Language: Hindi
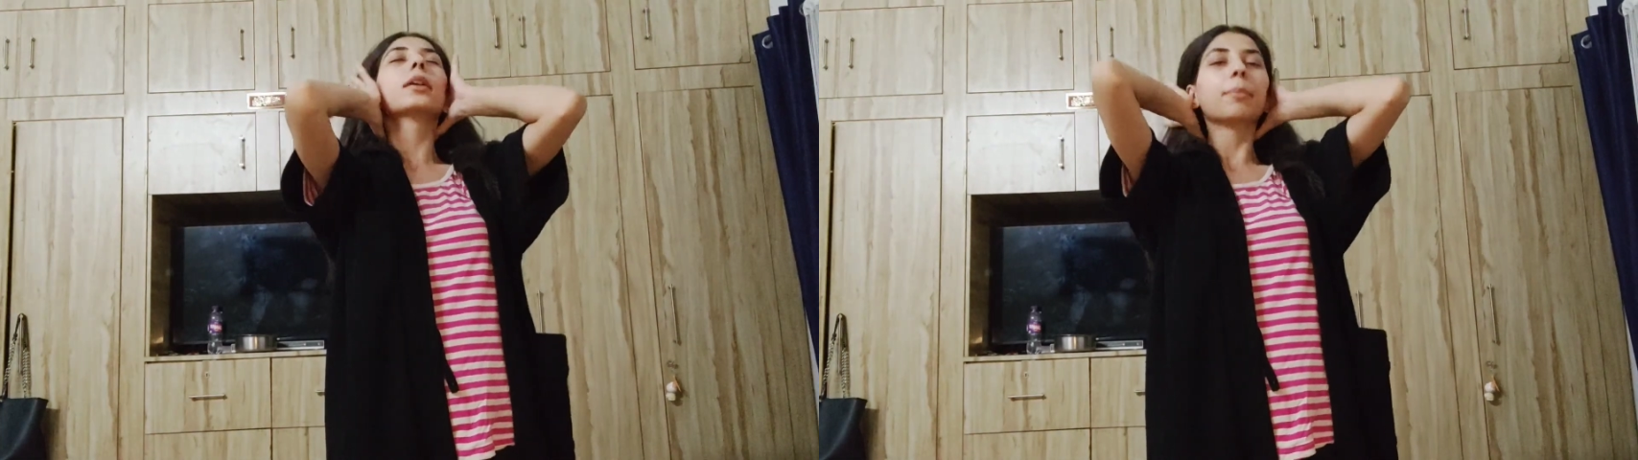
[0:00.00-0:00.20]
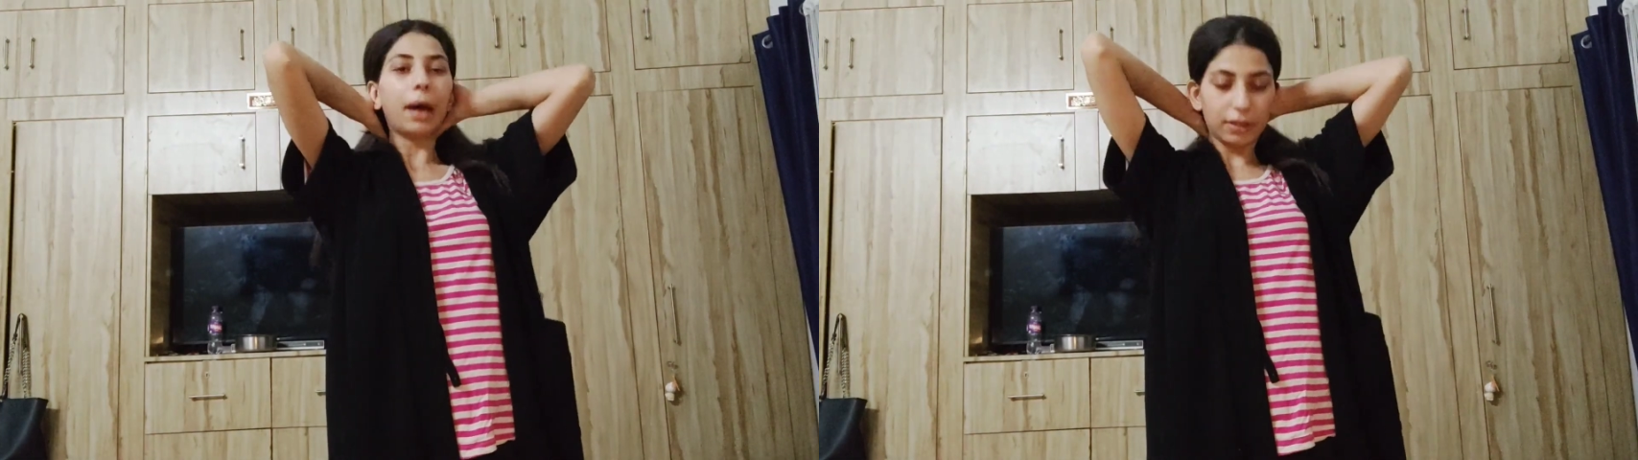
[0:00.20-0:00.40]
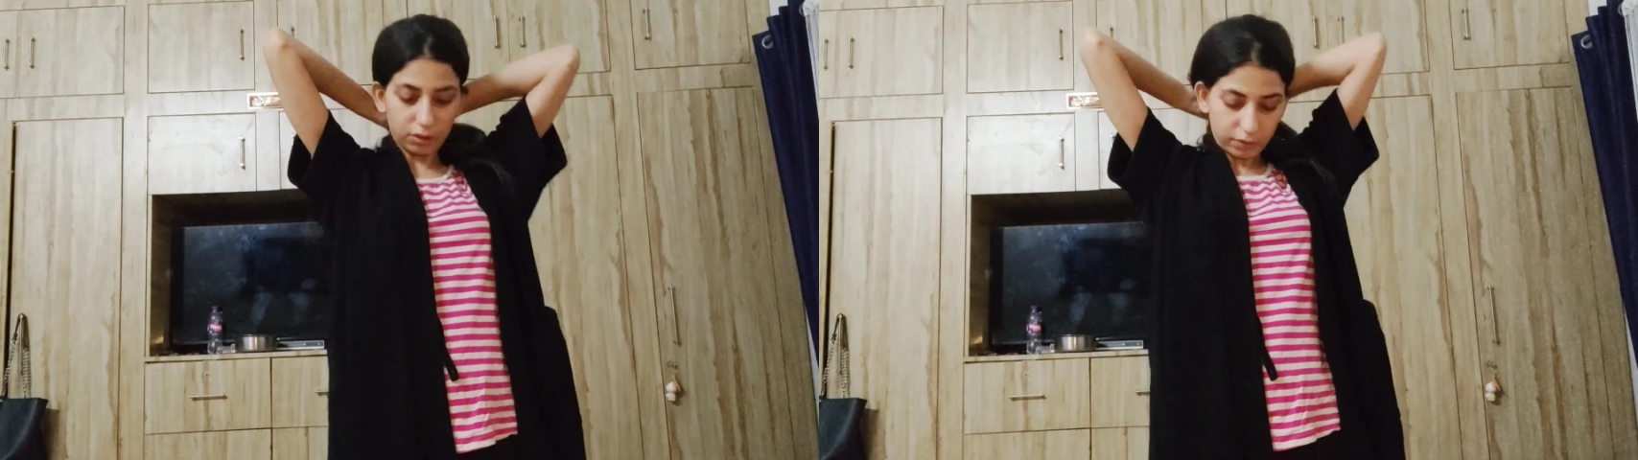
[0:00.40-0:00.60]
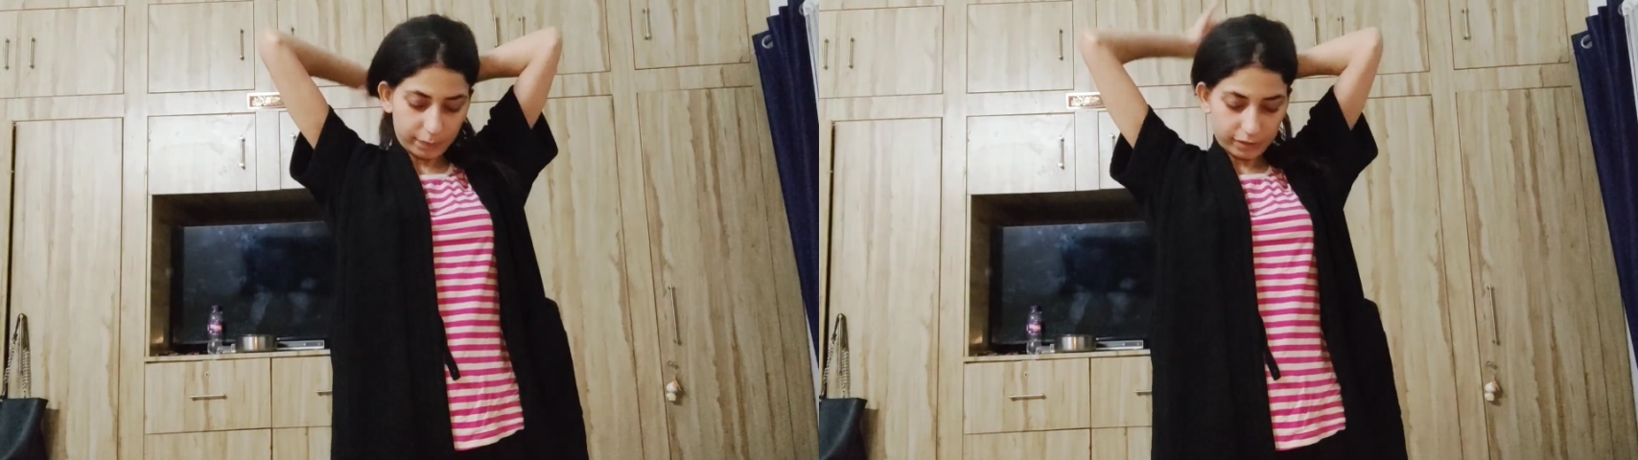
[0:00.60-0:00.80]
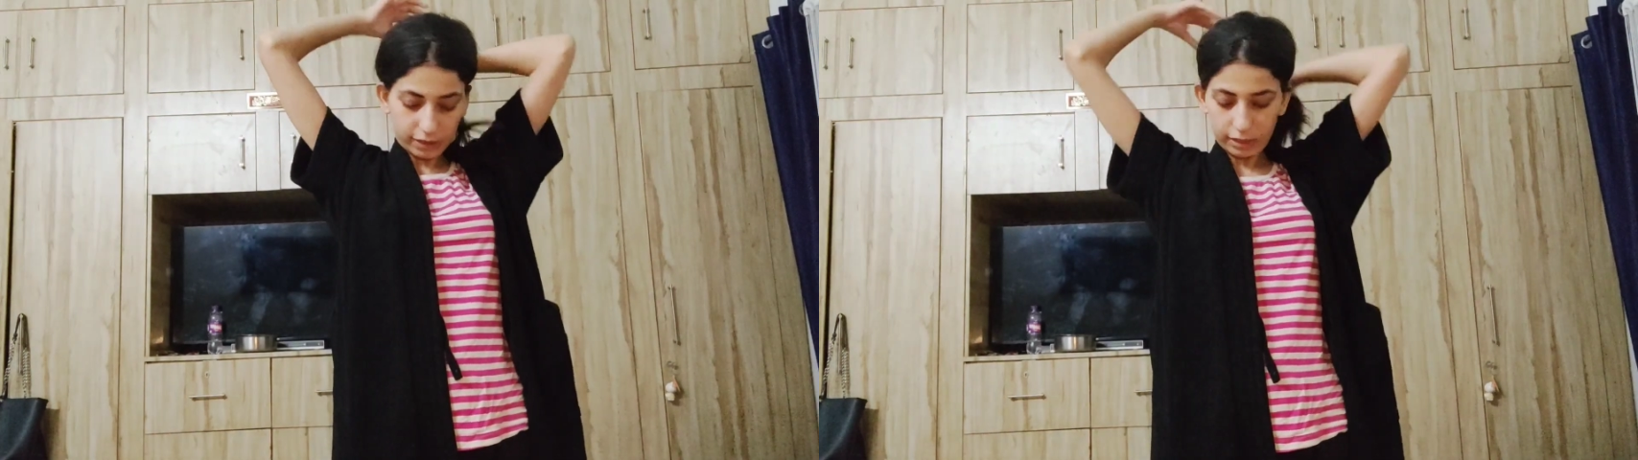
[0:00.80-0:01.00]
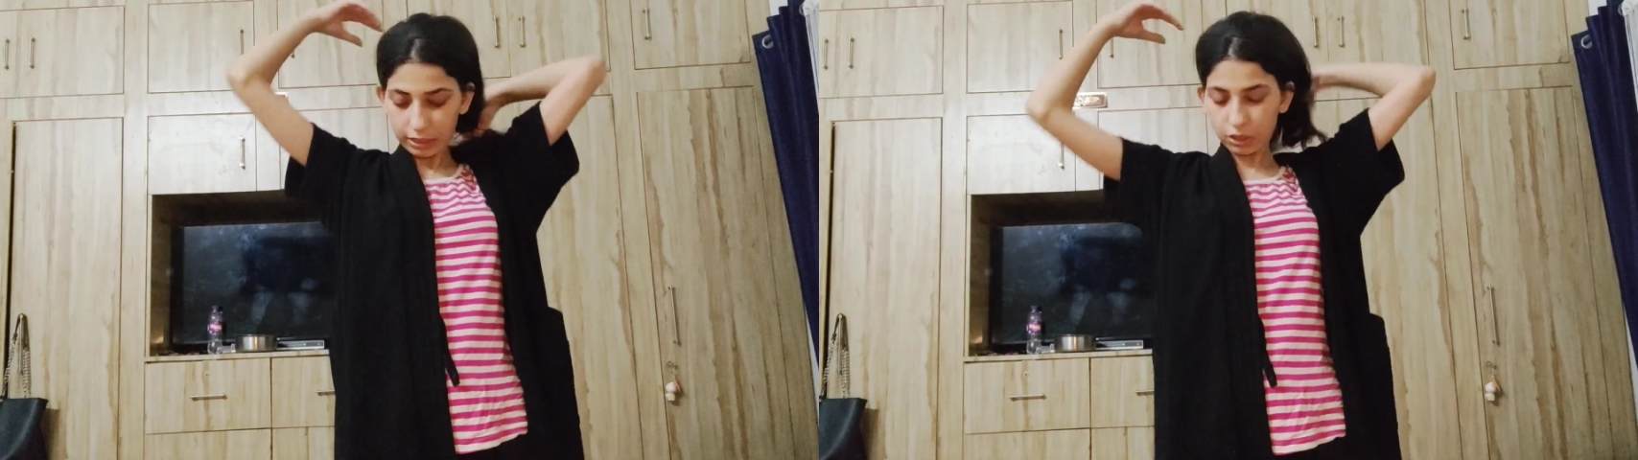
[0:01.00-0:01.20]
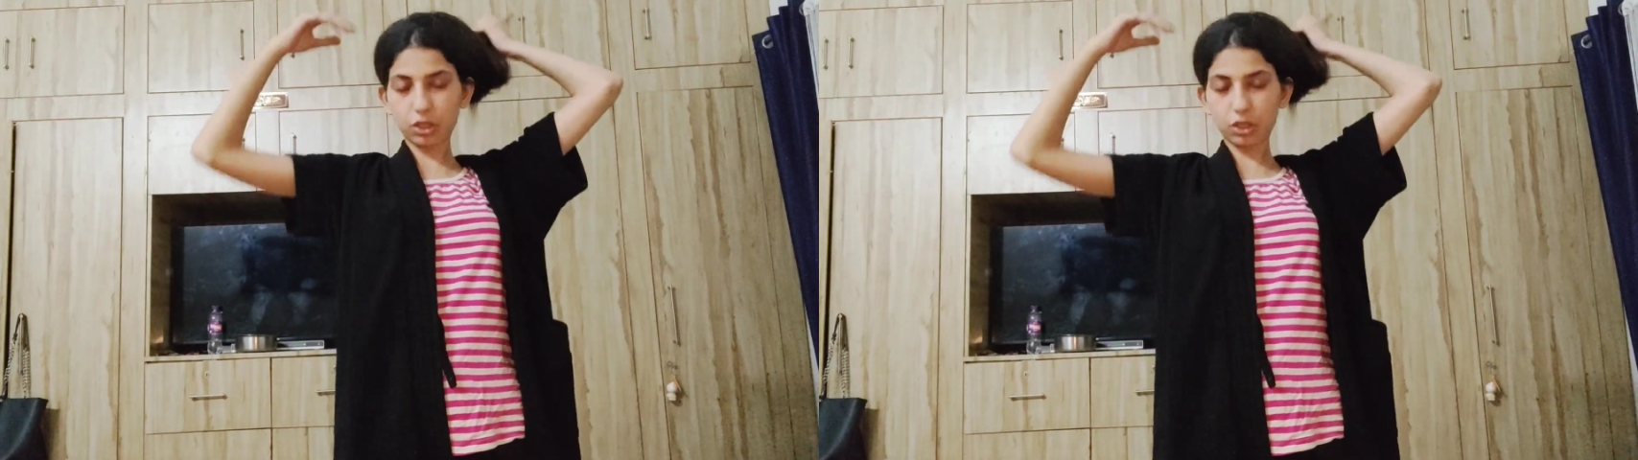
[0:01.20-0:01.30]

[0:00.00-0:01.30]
ये bathroom से ज़्यादा